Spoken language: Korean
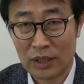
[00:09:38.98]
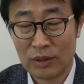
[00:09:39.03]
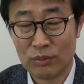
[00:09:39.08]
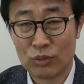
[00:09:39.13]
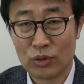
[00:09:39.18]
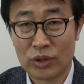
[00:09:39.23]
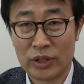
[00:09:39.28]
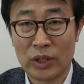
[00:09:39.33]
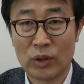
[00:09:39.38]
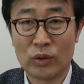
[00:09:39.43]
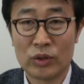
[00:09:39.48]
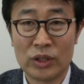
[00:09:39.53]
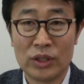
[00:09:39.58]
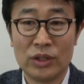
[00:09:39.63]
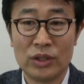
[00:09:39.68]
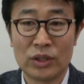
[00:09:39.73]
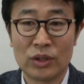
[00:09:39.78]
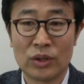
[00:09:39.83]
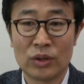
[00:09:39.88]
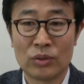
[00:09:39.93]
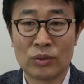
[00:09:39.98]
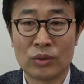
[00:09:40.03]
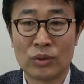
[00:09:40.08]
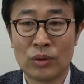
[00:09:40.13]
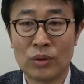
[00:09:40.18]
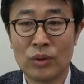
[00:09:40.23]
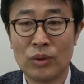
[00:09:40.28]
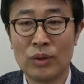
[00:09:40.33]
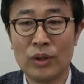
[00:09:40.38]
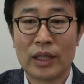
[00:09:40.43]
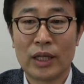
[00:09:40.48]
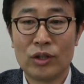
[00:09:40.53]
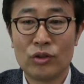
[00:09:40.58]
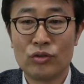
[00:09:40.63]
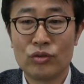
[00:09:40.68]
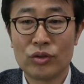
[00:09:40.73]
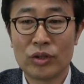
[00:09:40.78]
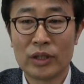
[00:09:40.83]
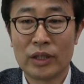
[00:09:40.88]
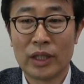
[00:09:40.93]
건물을 새로 짓는 경우도
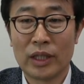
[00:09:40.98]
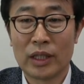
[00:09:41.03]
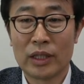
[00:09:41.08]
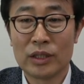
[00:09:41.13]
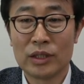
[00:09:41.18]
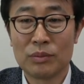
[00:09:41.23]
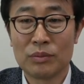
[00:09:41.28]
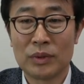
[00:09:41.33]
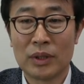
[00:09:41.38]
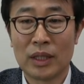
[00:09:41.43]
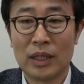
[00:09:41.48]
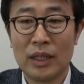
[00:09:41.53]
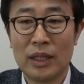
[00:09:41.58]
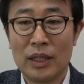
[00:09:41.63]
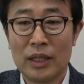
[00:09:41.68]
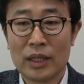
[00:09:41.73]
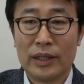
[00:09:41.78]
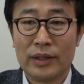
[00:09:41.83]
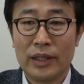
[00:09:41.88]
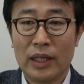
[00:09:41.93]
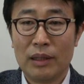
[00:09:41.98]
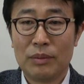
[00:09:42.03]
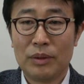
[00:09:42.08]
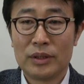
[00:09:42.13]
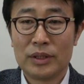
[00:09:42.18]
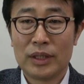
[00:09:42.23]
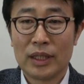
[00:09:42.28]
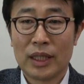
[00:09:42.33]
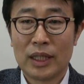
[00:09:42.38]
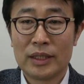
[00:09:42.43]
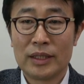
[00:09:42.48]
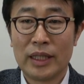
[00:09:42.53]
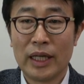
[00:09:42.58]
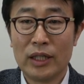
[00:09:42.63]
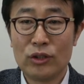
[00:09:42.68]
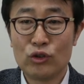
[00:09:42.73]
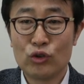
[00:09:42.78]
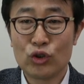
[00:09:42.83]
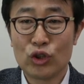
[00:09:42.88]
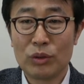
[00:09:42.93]
개축이 되겠습니다. 네 번째가
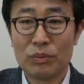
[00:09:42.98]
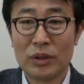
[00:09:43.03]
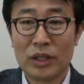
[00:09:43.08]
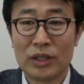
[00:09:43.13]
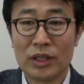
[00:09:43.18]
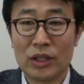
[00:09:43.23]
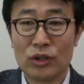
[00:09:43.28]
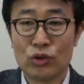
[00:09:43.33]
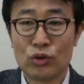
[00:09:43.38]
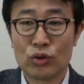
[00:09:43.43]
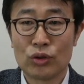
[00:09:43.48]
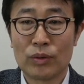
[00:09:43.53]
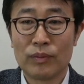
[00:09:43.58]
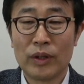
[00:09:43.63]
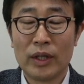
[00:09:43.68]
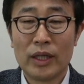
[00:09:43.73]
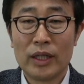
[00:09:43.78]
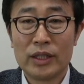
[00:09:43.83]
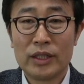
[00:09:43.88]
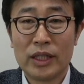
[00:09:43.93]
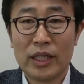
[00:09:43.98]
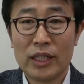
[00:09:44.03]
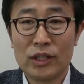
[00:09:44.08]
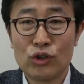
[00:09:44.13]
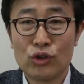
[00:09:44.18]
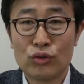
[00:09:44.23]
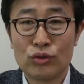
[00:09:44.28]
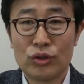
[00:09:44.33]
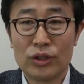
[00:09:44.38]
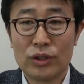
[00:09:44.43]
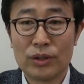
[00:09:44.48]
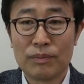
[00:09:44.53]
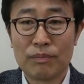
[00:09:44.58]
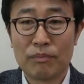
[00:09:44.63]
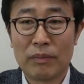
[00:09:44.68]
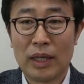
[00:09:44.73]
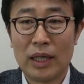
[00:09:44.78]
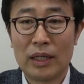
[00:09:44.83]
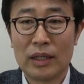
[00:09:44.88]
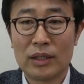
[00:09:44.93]
재축입니다. 재축. 재축은
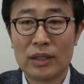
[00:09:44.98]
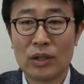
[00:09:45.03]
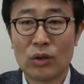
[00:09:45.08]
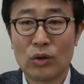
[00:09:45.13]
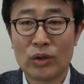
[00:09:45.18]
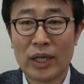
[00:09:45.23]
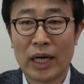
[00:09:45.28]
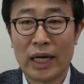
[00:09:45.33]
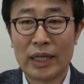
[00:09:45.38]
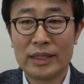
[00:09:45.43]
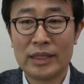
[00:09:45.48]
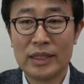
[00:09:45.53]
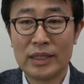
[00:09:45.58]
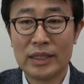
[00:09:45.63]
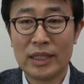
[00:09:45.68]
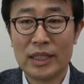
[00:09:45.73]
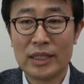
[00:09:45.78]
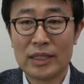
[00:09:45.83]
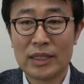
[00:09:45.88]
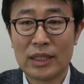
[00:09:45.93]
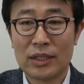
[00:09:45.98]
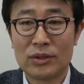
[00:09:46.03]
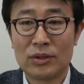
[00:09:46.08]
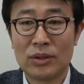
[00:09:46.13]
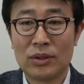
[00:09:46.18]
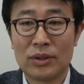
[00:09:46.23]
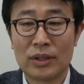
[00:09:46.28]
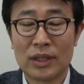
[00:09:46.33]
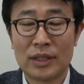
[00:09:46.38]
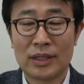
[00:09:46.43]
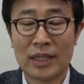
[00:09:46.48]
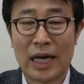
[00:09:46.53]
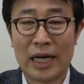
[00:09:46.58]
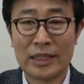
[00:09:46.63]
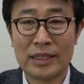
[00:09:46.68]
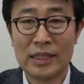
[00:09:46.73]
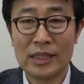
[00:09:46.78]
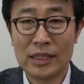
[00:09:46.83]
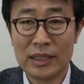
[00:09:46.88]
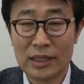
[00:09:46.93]
말 그대로 다시 재자죠. 그래서
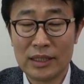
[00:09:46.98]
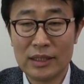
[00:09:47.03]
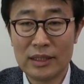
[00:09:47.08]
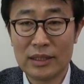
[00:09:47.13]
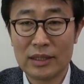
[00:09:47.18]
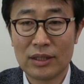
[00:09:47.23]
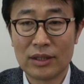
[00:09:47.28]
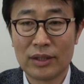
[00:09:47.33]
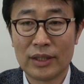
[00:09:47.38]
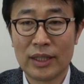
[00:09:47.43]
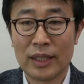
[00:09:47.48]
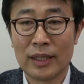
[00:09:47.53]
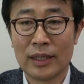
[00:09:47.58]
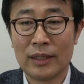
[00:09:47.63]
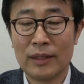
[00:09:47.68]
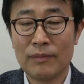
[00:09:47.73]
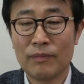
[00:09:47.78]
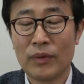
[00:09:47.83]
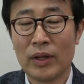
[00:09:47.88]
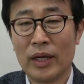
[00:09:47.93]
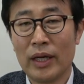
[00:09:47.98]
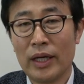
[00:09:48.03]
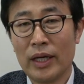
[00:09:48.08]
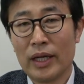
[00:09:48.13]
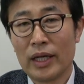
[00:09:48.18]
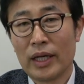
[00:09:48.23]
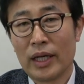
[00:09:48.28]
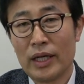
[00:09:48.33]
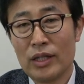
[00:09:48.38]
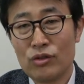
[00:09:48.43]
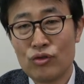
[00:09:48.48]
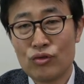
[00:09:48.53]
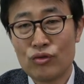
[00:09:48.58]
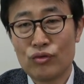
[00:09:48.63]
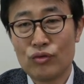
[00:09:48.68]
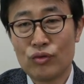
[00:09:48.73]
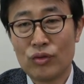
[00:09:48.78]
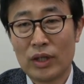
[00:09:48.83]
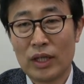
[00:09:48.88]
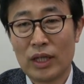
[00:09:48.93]
다시 짓는 건데
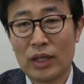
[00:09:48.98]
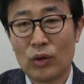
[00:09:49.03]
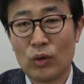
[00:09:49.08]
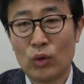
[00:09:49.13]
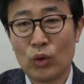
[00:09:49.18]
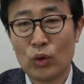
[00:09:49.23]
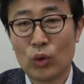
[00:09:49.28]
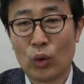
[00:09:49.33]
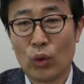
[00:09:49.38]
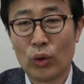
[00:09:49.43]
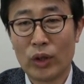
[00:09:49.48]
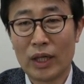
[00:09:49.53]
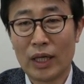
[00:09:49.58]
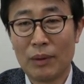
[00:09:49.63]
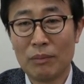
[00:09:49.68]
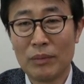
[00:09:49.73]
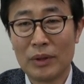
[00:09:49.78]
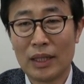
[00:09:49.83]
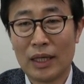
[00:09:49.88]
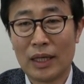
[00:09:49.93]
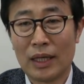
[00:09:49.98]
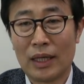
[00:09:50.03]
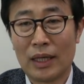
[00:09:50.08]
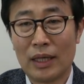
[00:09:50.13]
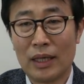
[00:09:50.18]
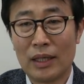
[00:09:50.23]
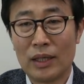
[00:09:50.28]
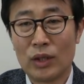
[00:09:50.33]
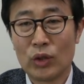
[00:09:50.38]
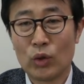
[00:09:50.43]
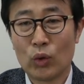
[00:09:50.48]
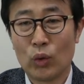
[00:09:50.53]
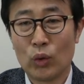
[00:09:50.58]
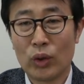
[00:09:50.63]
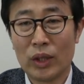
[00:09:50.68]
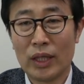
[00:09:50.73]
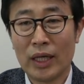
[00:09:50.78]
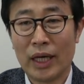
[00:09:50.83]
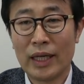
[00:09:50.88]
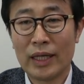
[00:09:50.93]
개축하고 동일합니다.
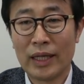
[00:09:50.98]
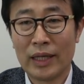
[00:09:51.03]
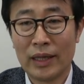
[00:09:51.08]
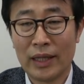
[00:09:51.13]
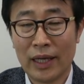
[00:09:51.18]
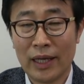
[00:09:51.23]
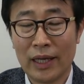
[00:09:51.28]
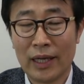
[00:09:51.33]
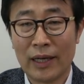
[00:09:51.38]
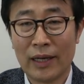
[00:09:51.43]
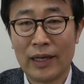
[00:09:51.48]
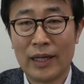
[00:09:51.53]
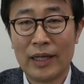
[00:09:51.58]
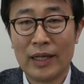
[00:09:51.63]
동일한데